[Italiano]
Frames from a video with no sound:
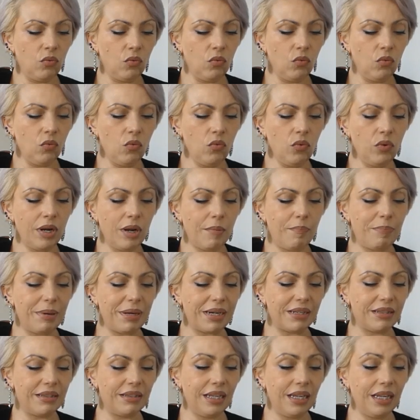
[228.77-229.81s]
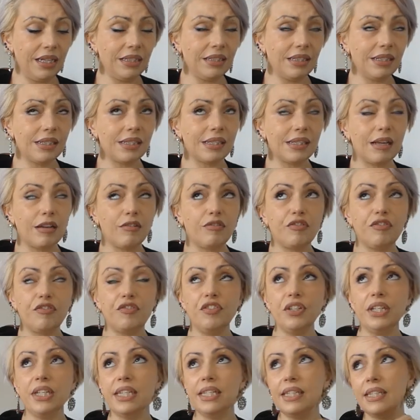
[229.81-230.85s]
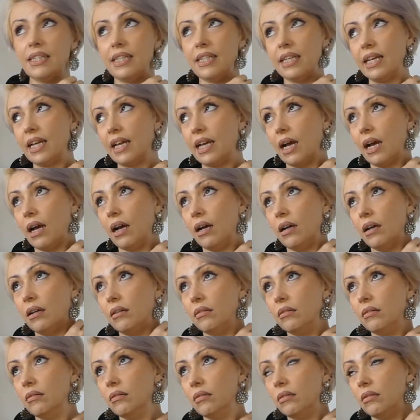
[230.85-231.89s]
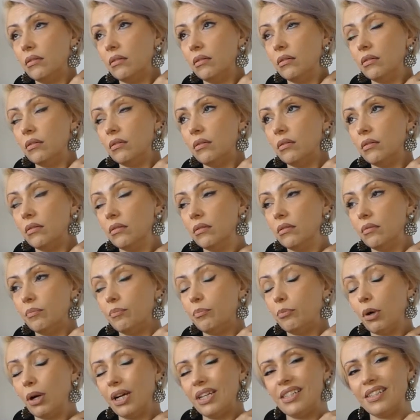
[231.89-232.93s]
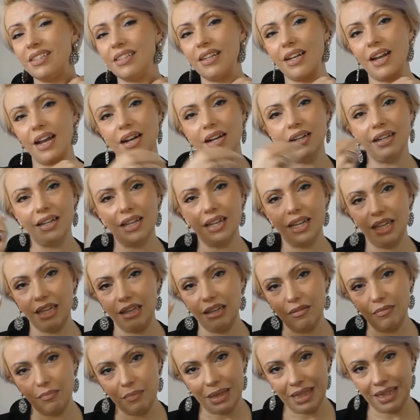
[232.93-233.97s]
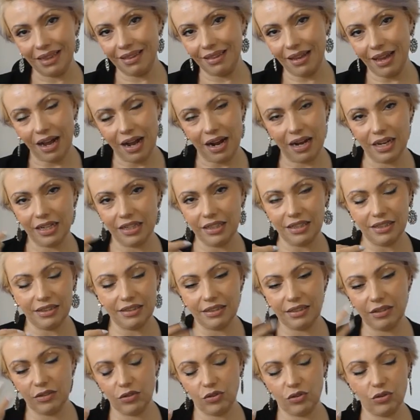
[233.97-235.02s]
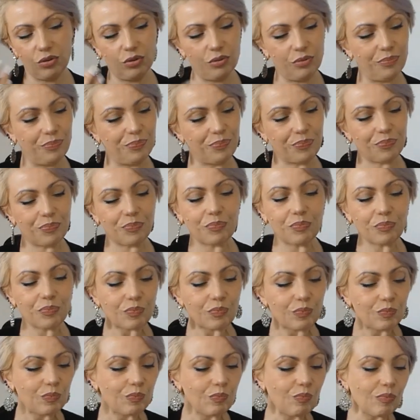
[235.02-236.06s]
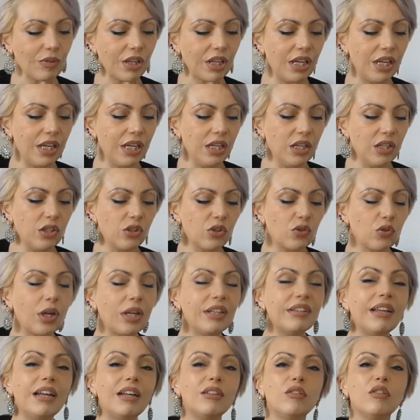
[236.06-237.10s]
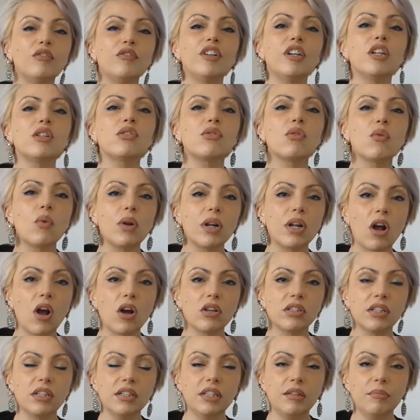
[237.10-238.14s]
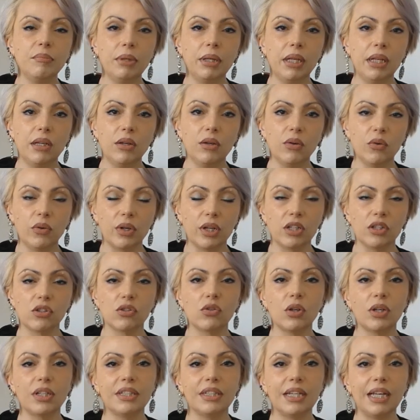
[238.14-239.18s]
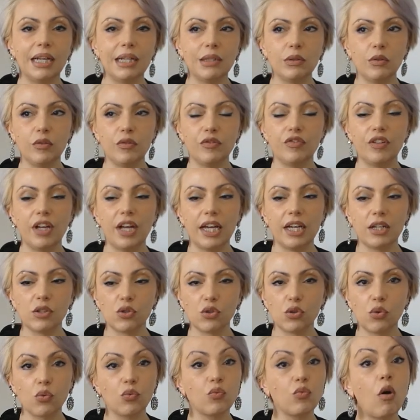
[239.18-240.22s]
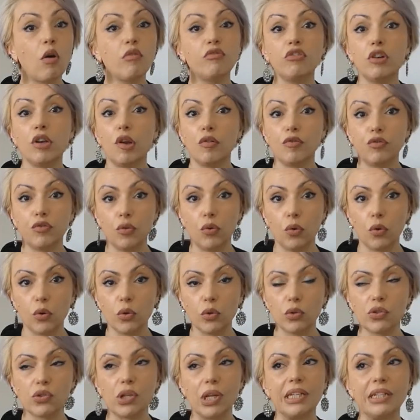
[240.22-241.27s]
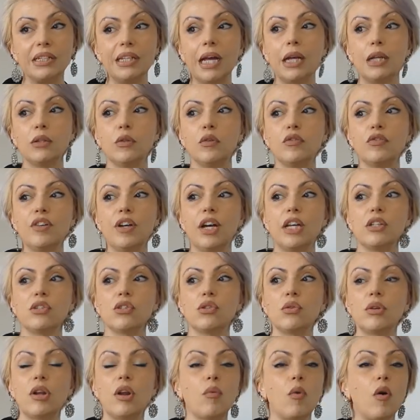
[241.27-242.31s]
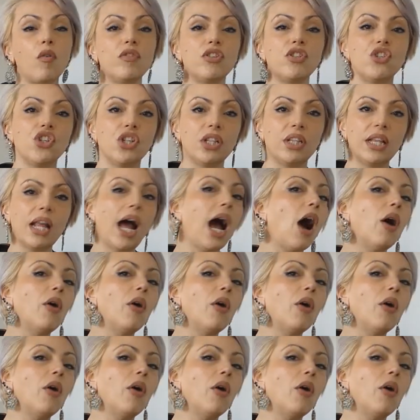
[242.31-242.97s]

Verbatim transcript: Una partenza fisica può essere anche mentale, nel senso sto andando verso qualcosa di migliore, sto andando verso un nuovo lavoro, sto andando verso una nuova città,